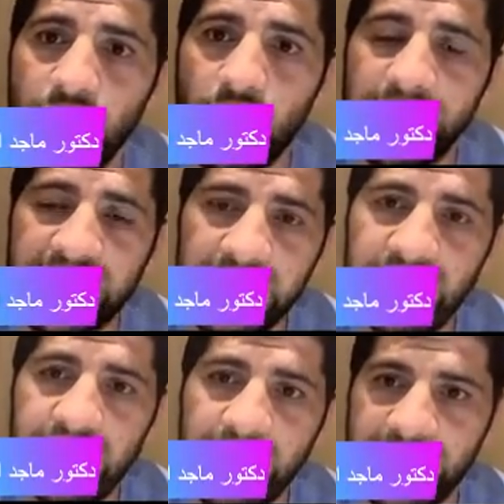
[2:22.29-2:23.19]

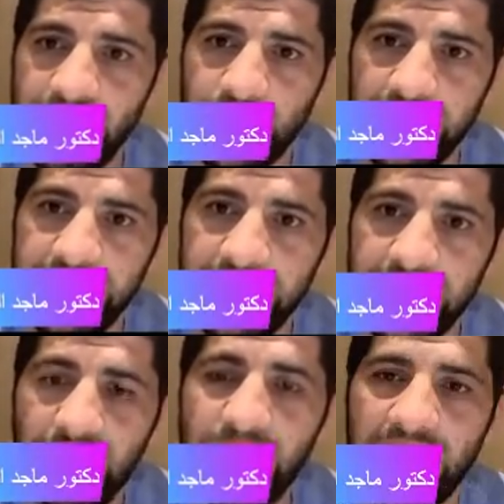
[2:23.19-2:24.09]
وبيخف بعد الولاده
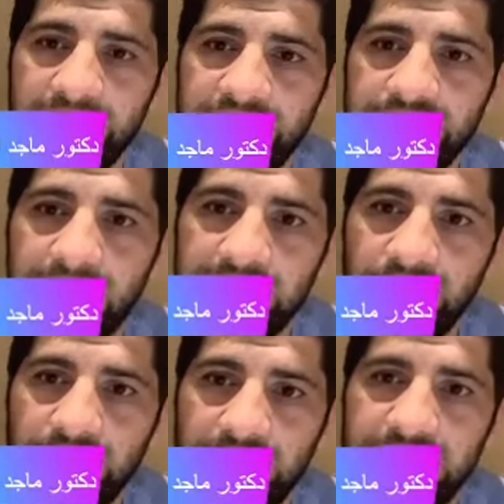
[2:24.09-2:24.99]
لو ما خفش بعد
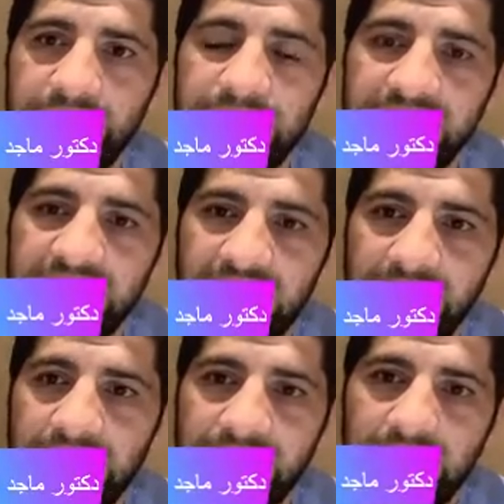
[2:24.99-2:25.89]
الولاده
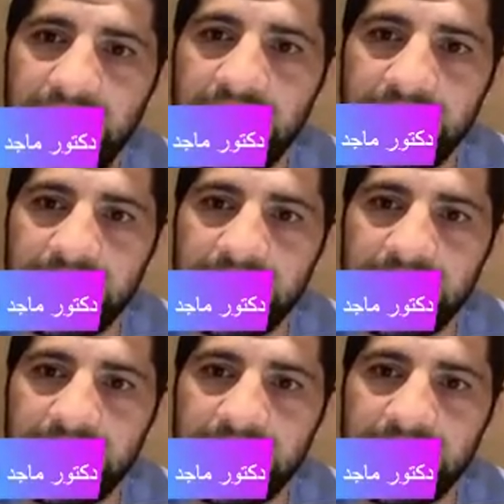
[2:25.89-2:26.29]
بنتعامل معاه